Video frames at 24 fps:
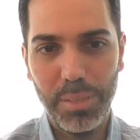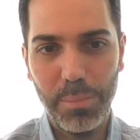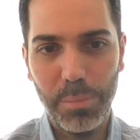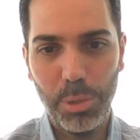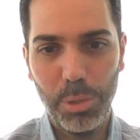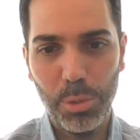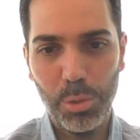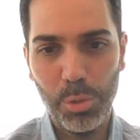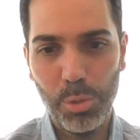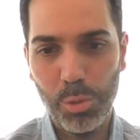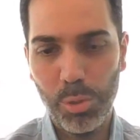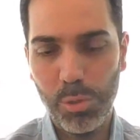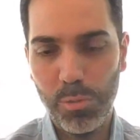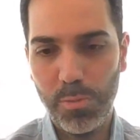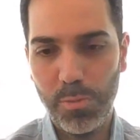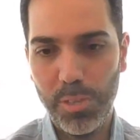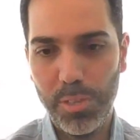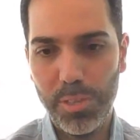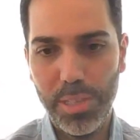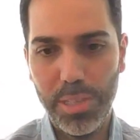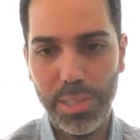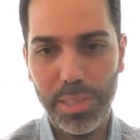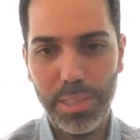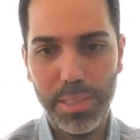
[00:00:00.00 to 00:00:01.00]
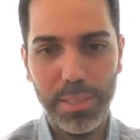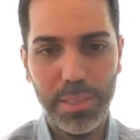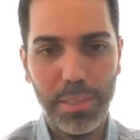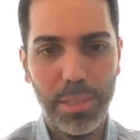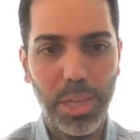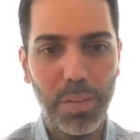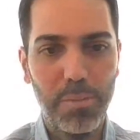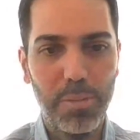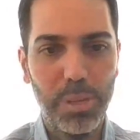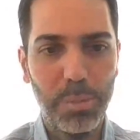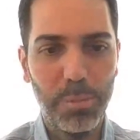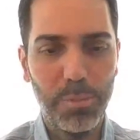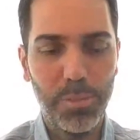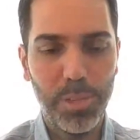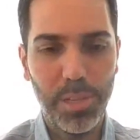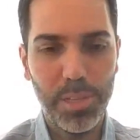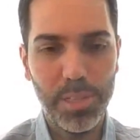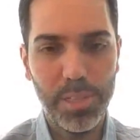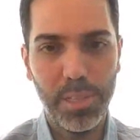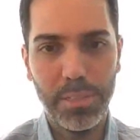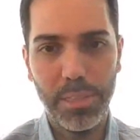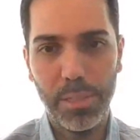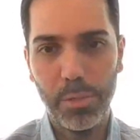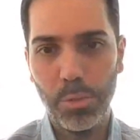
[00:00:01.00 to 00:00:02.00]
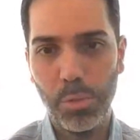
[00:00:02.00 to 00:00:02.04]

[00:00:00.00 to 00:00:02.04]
E, biliyorsunuz fintech kavramı, finansal